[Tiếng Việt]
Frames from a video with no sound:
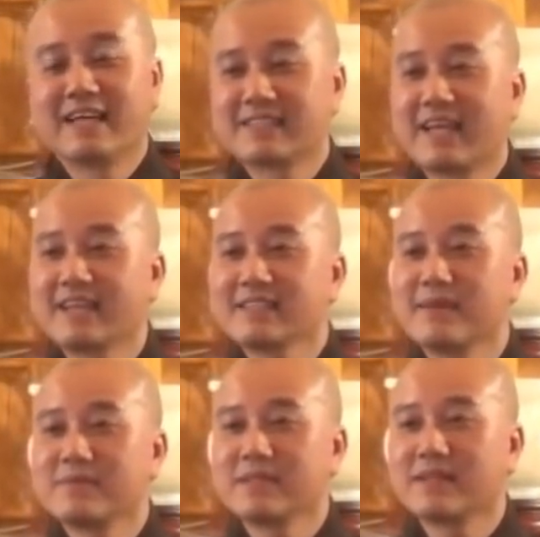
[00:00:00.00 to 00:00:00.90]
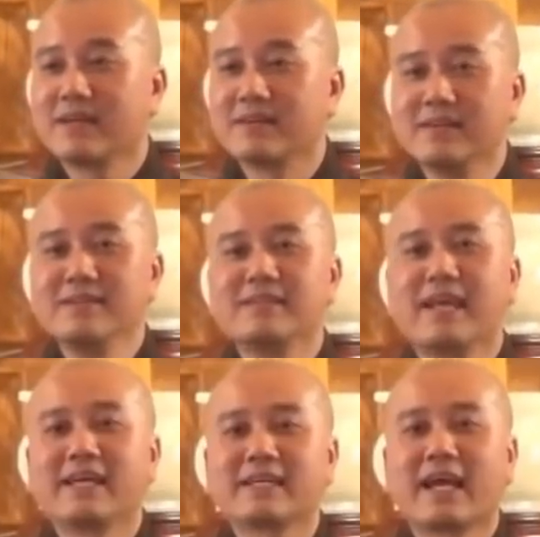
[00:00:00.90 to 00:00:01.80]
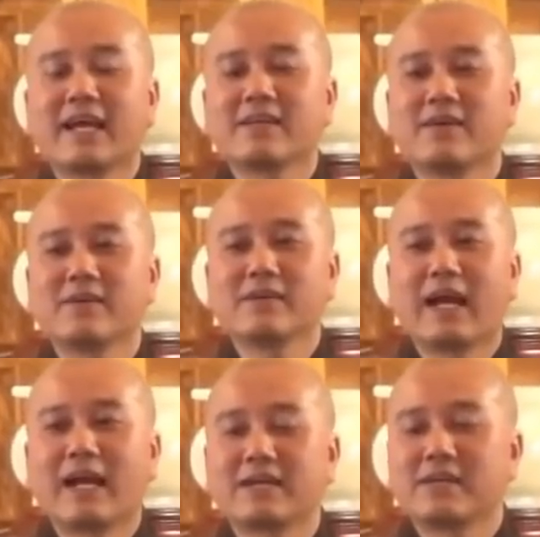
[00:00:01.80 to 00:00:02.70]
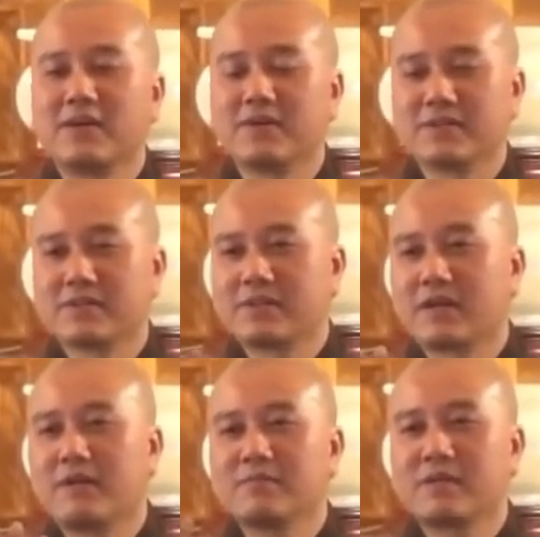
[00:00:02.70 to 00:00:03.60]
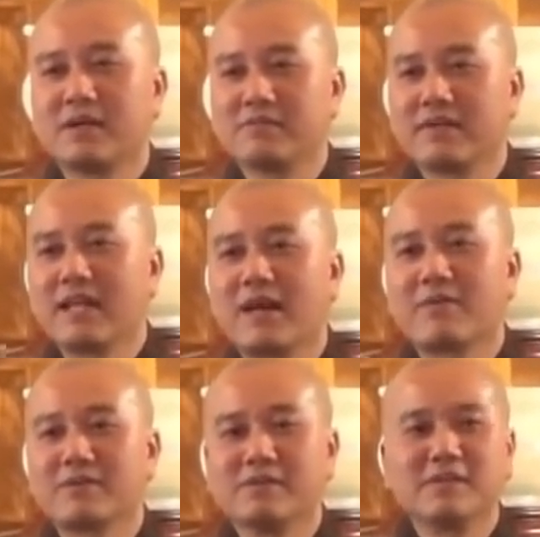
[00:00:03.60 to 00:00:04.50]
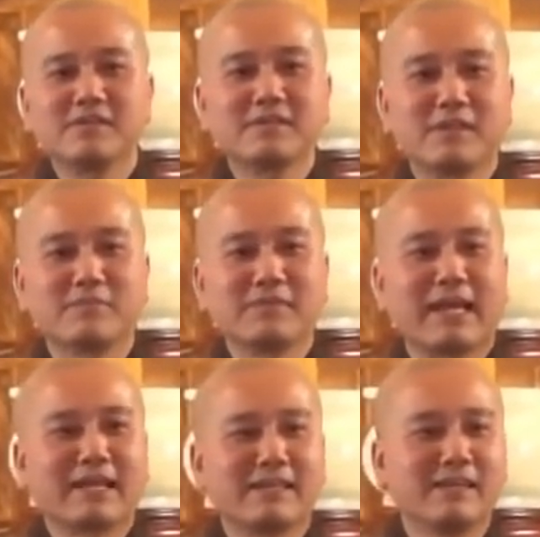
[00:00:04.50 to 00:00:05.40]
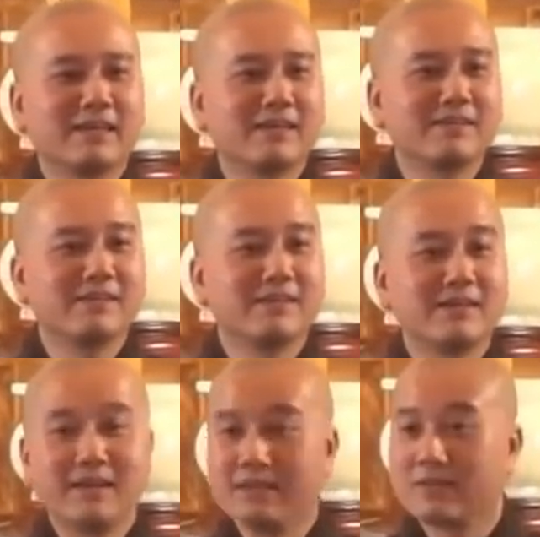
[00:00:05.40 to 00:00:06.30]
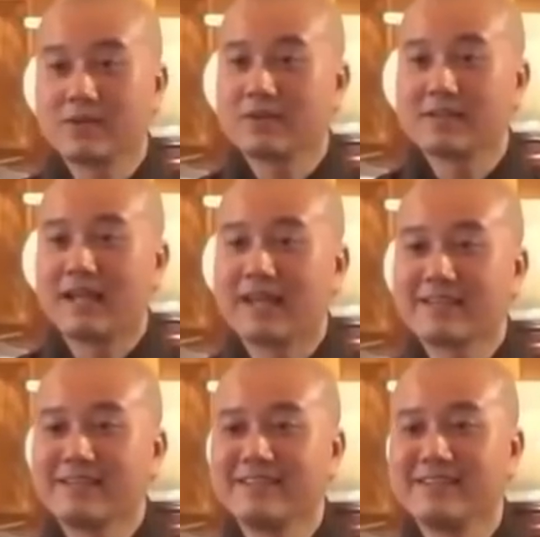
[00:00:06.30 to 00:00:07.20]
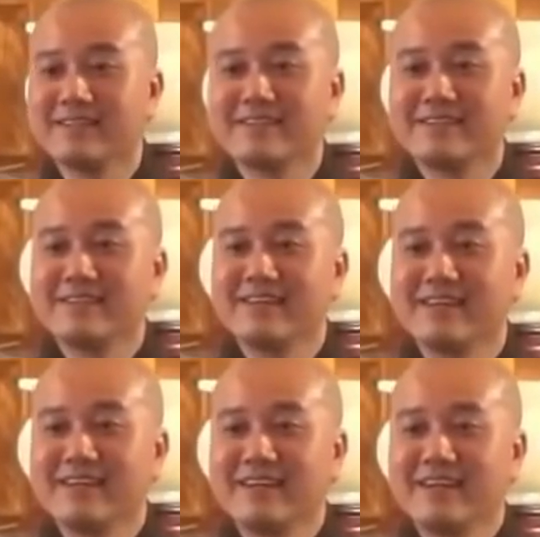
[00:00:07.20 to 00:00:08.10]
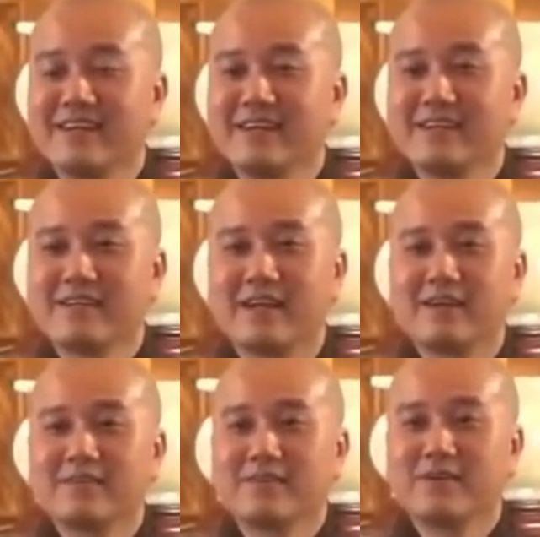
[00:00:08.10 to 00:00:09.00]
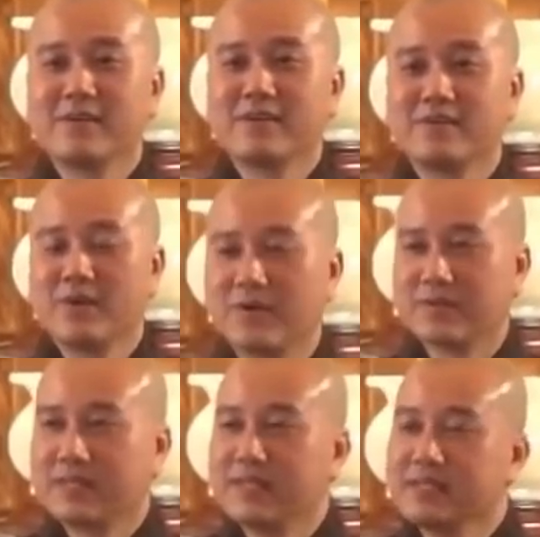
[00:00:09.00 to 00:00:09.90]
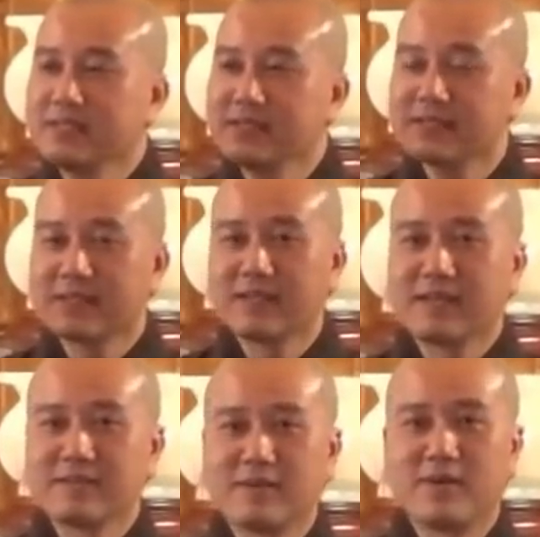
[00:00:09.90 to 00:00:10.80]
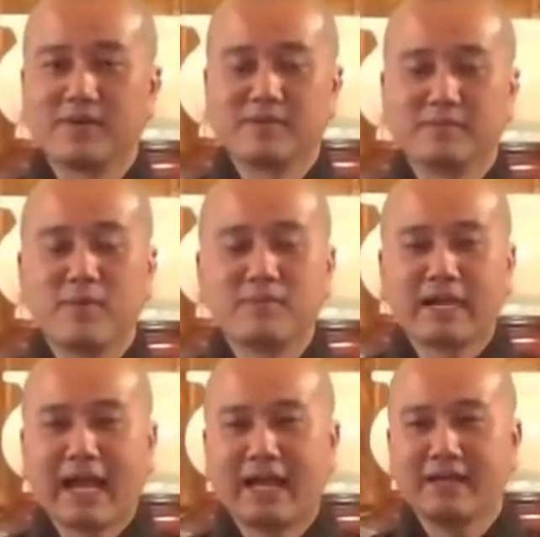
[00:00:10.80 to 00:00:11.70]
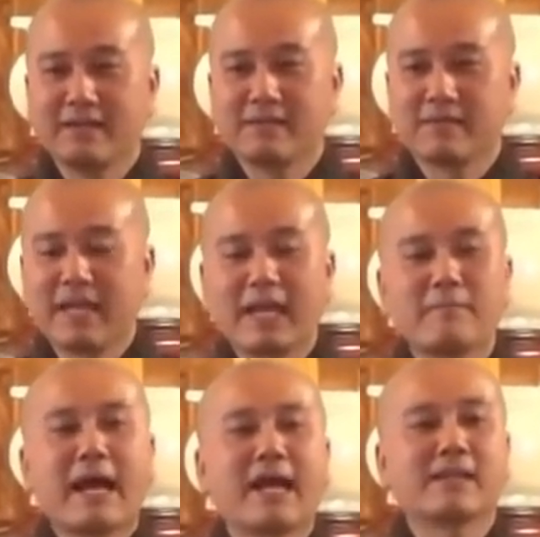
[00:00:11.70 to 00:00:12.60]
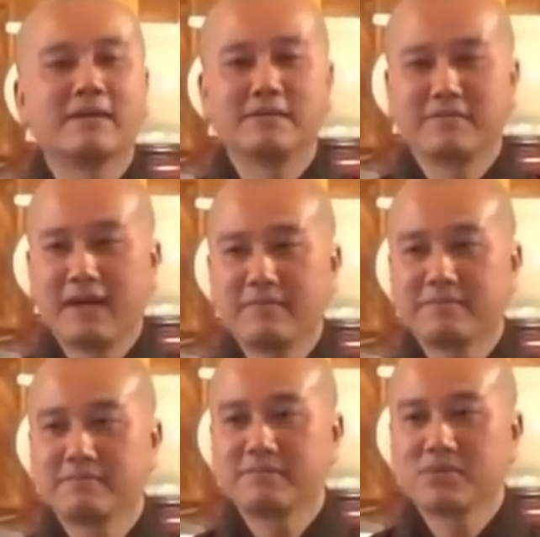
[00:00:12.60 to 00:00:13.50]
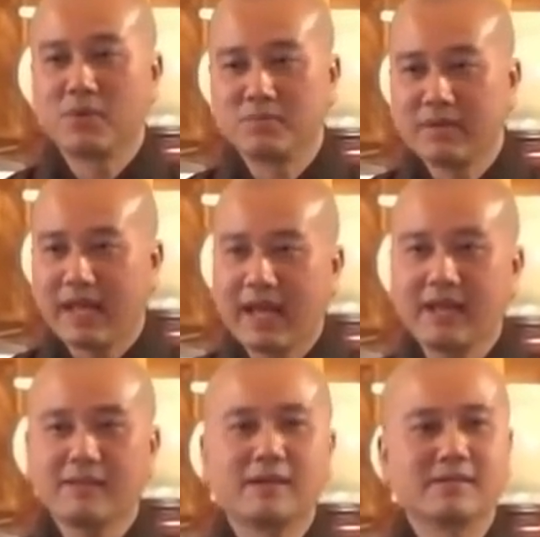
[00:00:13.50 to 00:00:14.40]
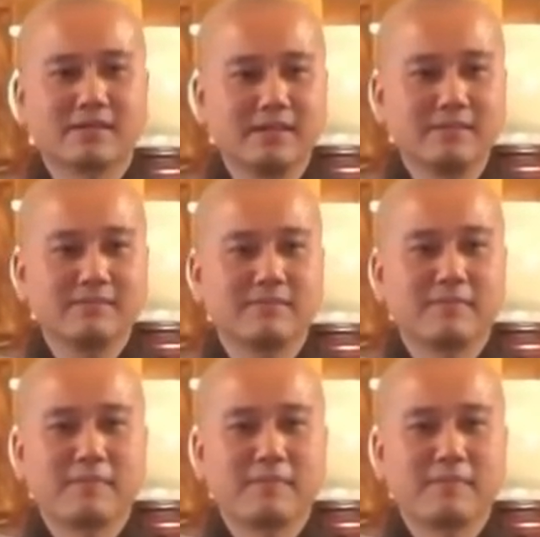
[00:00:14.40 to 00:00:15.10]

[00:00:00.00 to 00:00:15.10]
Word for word: Ăn sáng xong chỉ cần đứng dậy một cái thôi, ăn rồi không cần phải lau rửa nhọc nhằn gì hết, y cõi cực lạc chứ gì nữa. Đó. Rồi tiếng rồi một ngày nghe ba thời pháp, tụng hai thời kinh.